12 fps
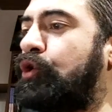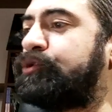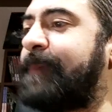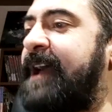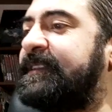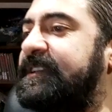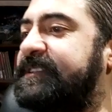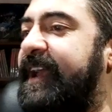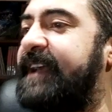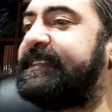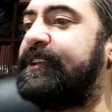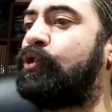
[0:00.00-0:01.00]
Guzmán.
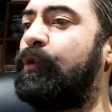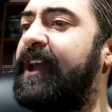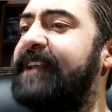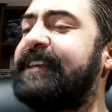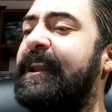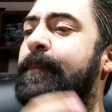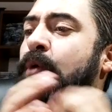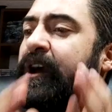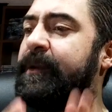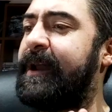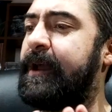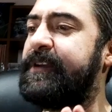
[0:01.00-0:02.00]
Dice, si tuvieras a la
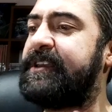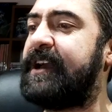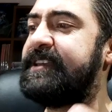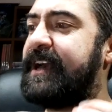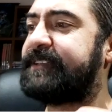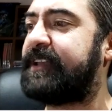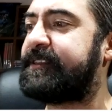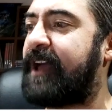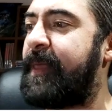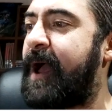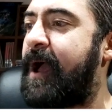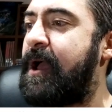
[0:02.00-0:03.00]
Mujer Maravilla y a
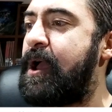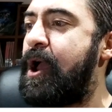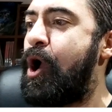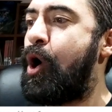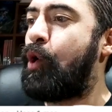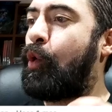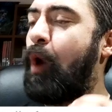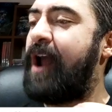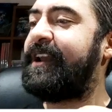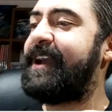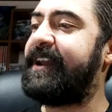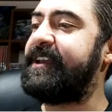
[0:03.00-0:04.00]
Satana
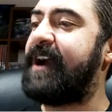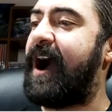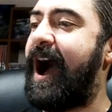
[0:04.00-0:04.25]
¿cuál le haría?